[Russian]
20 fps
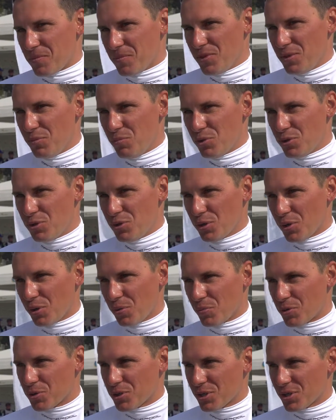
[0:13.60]

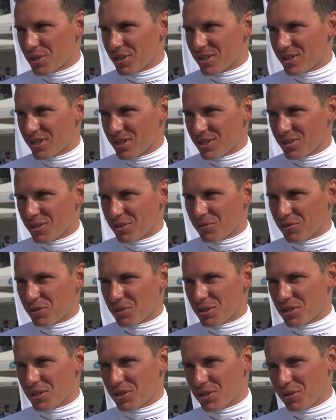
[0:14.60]
дебютируем, можно сказать. У
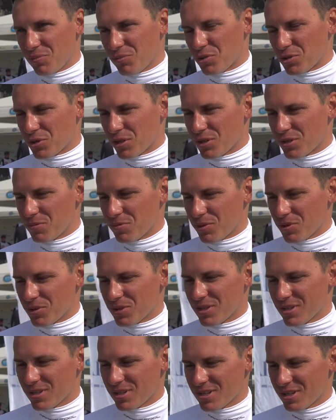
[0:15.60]
нас немножко
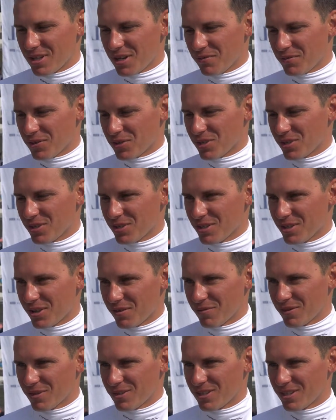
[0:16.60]
изменился состав. Наша
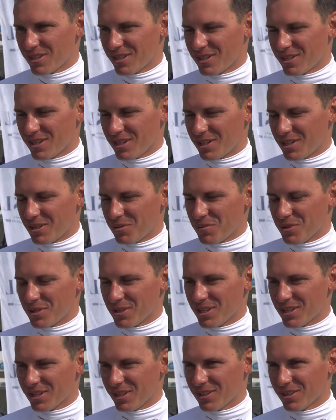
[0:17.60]
наставница Анна
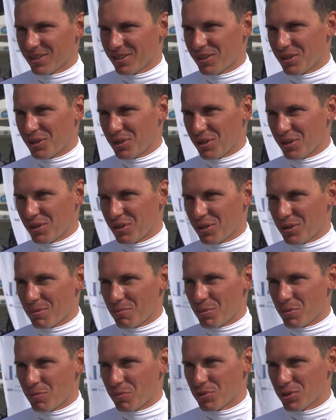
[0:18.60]
Басалкина этот
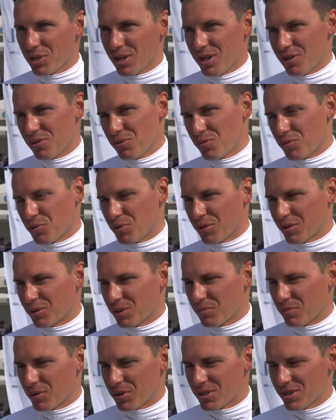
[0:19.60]
этап пропускает. Думаю, она к
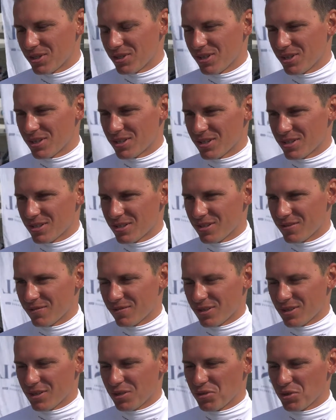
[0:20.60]
нам присоединится
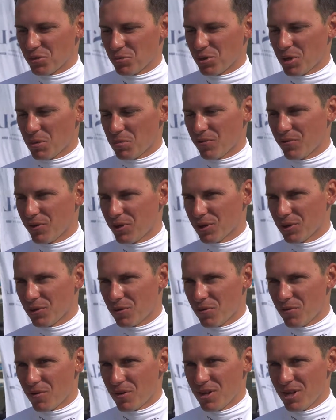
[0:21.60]
на следующем этапе в
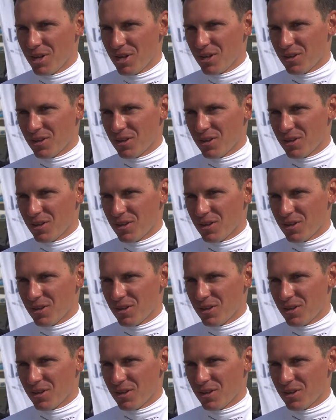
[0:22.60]
Конаково.